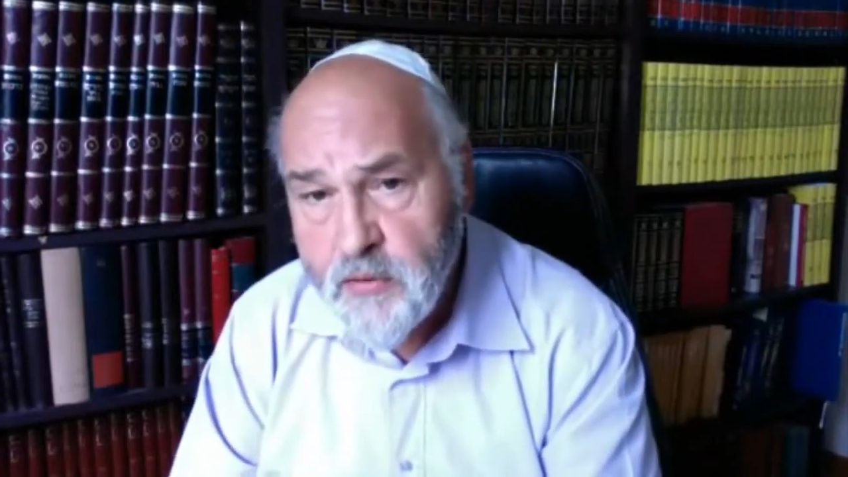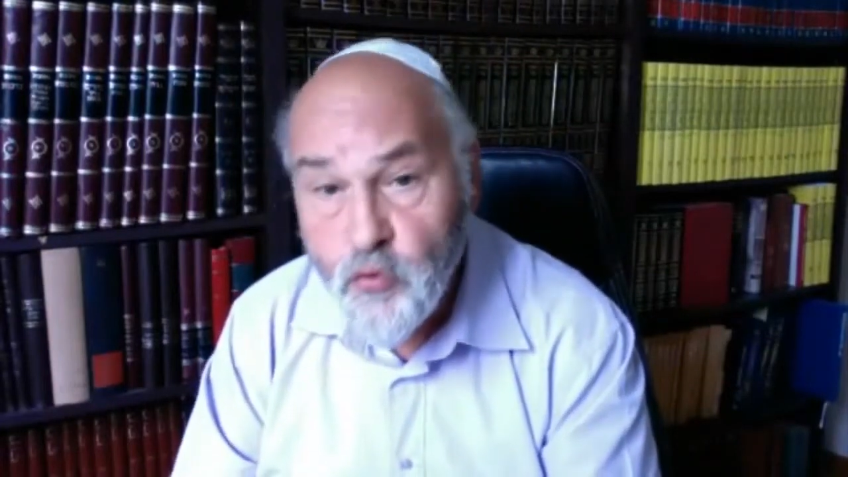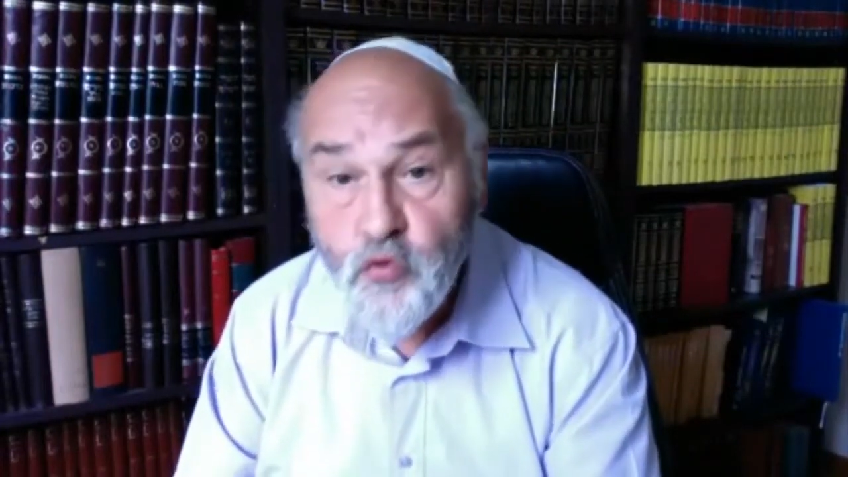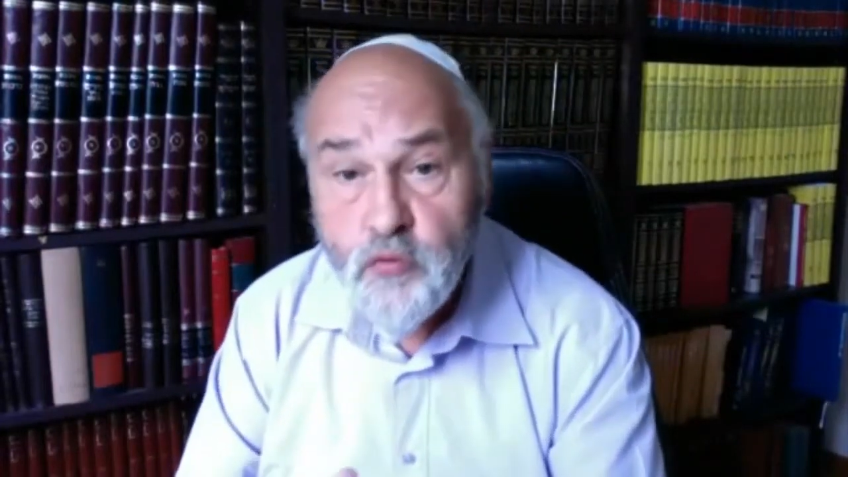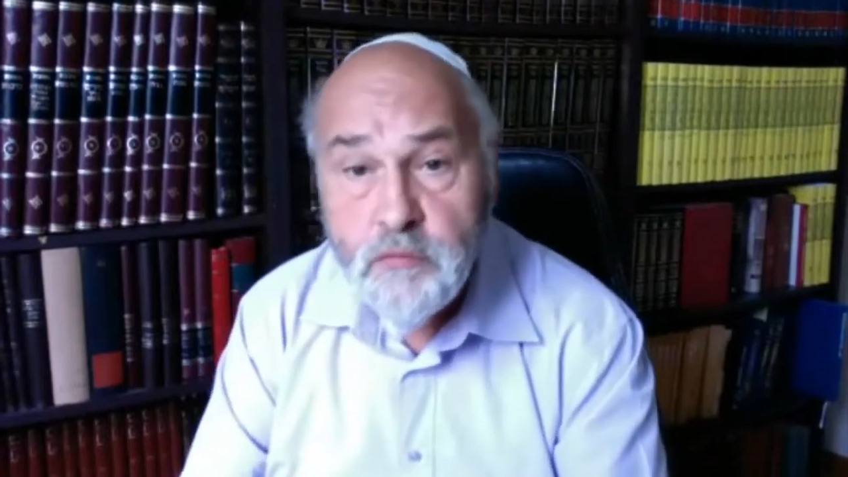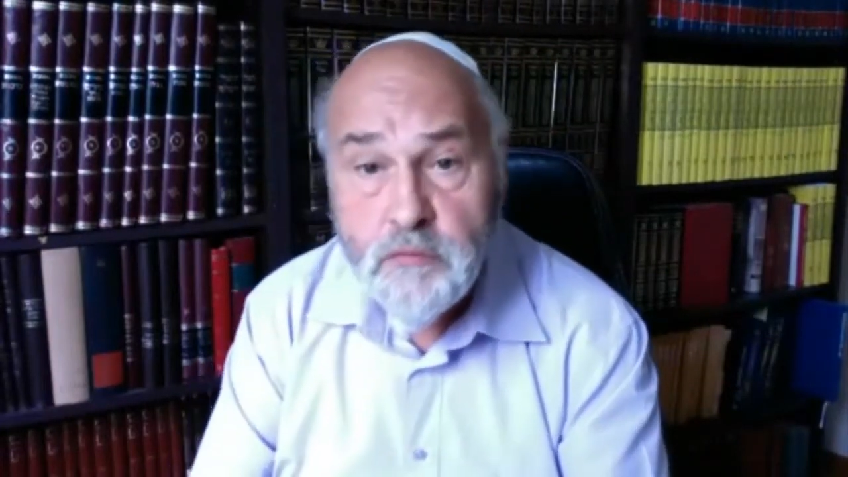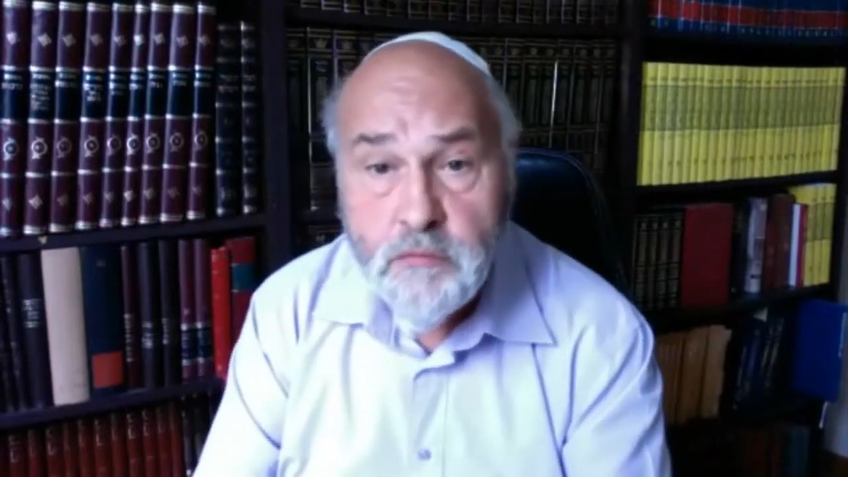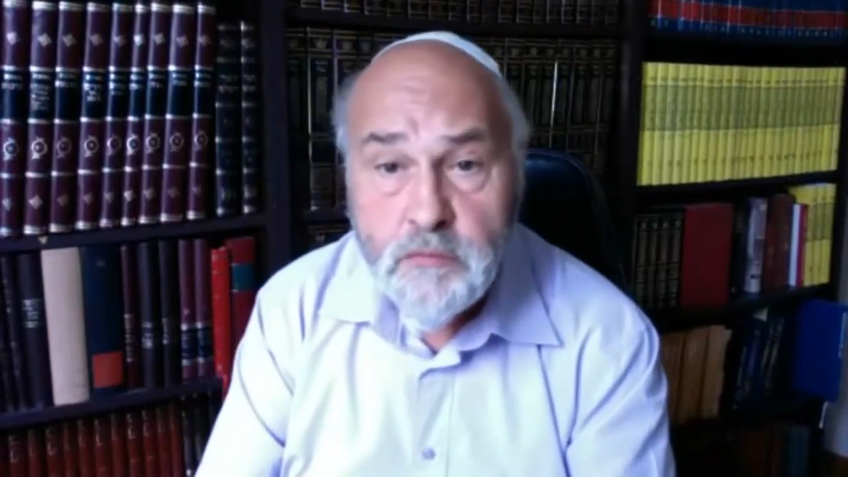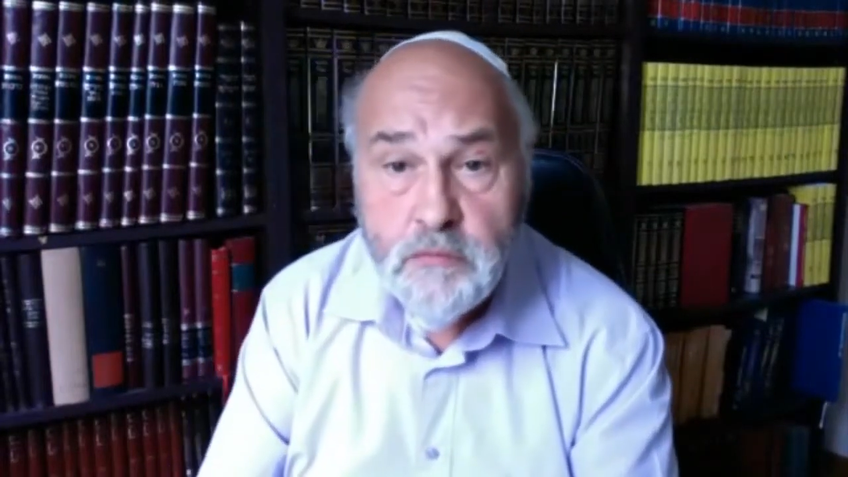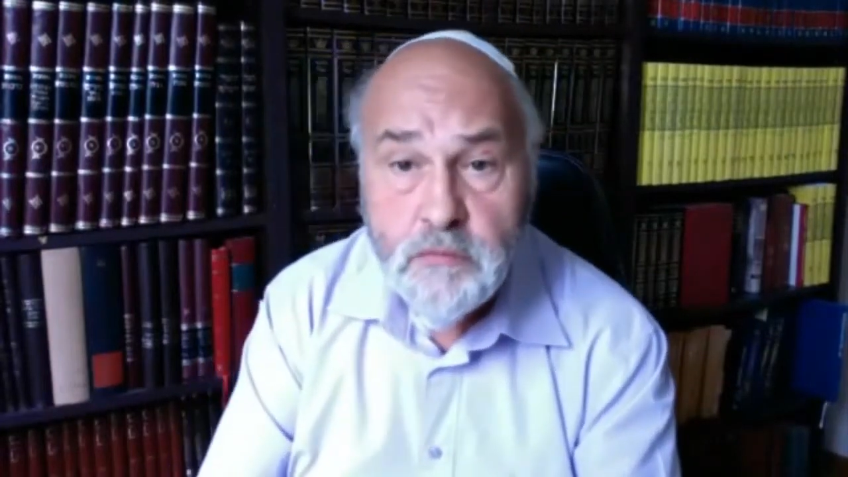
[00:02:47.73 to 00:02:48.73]
ou
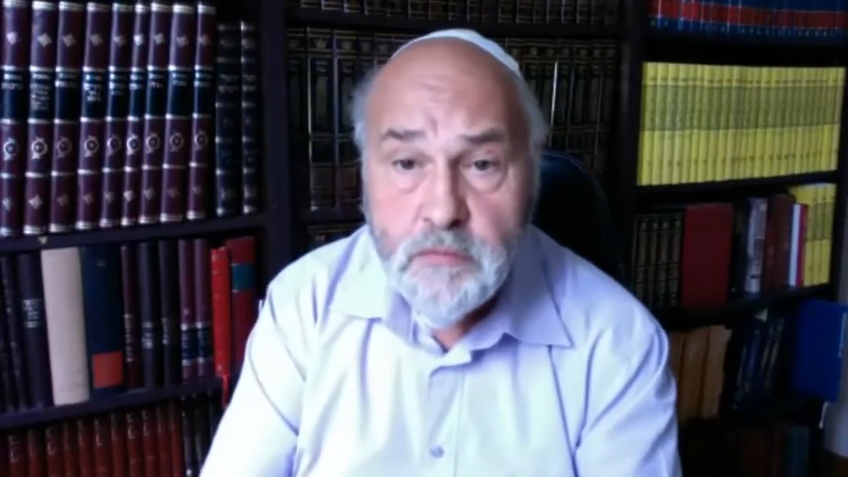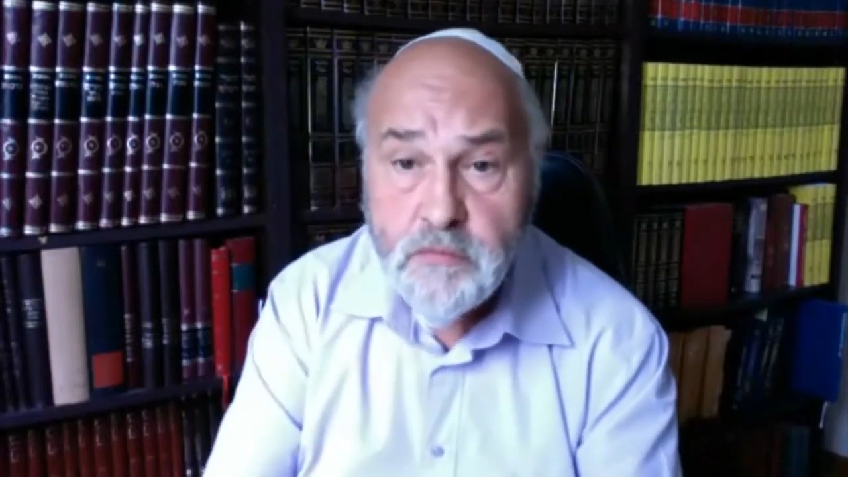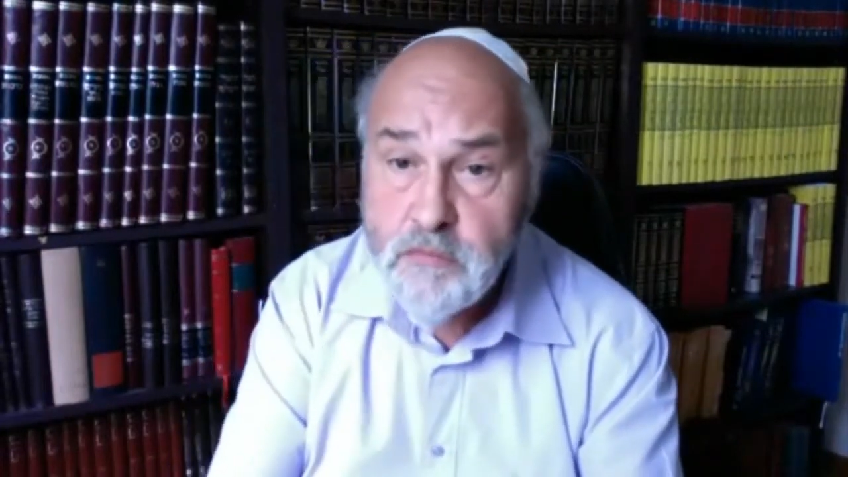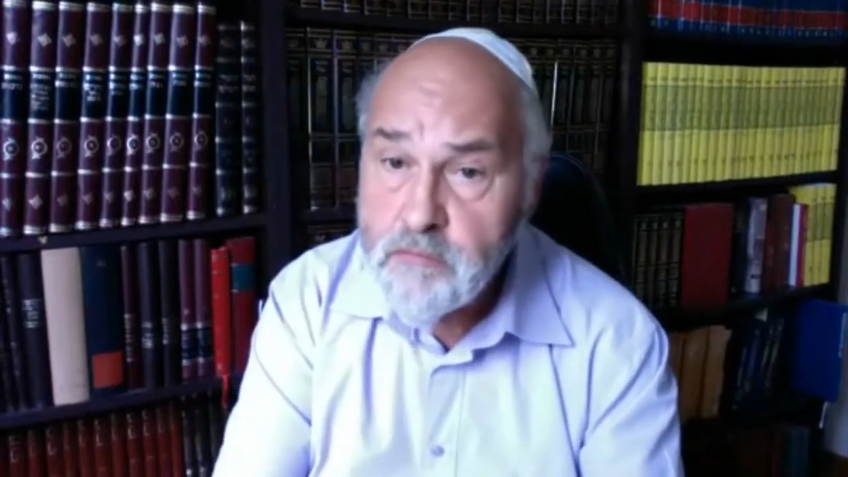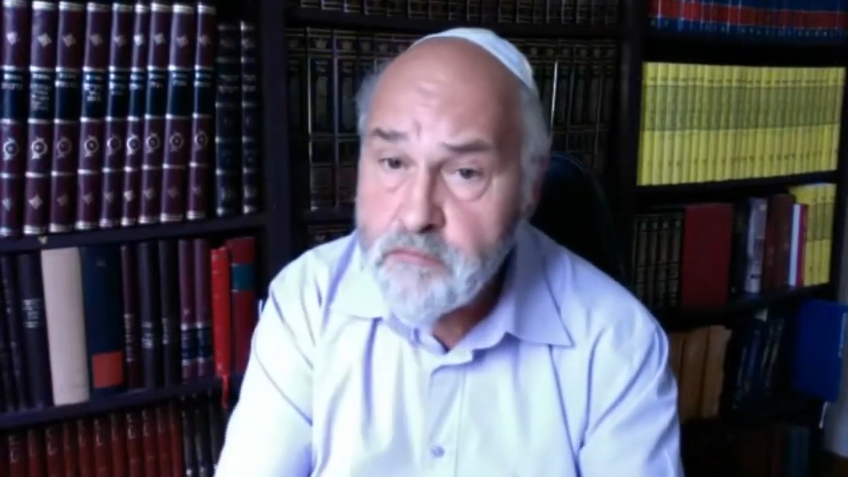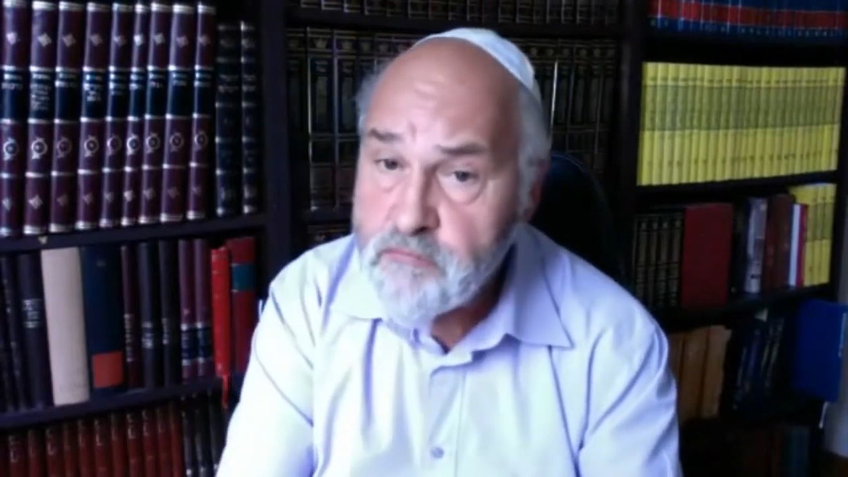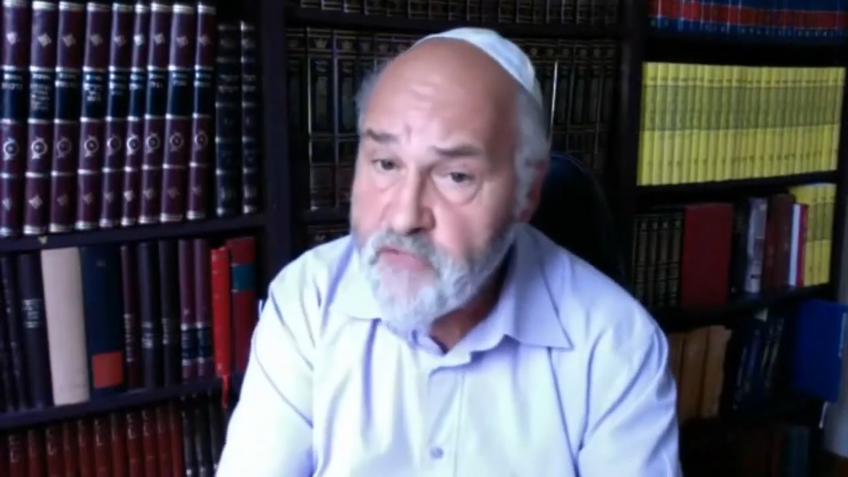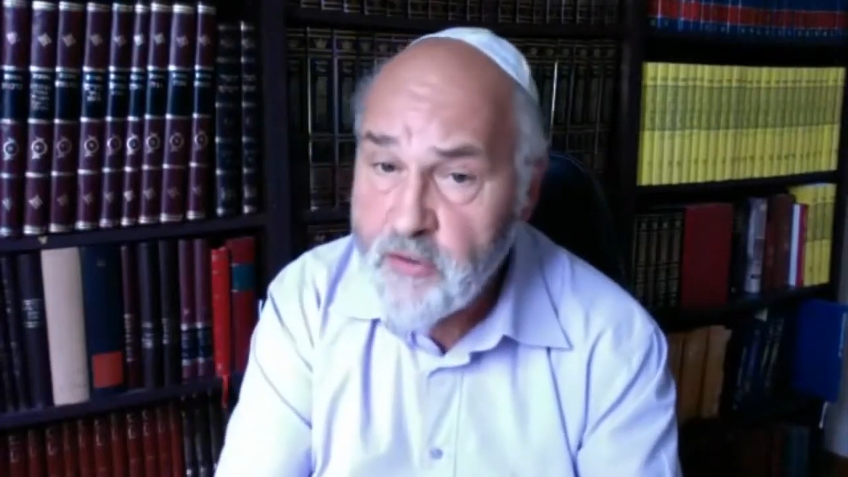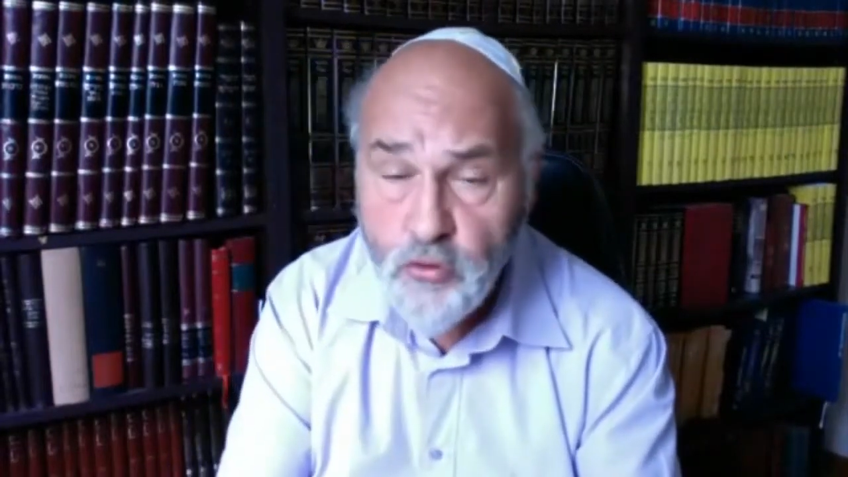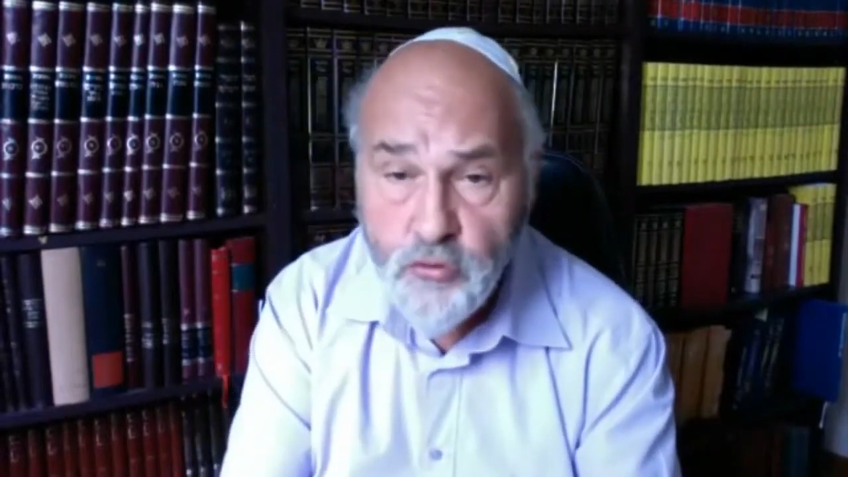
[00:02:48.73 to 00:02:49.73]
d'être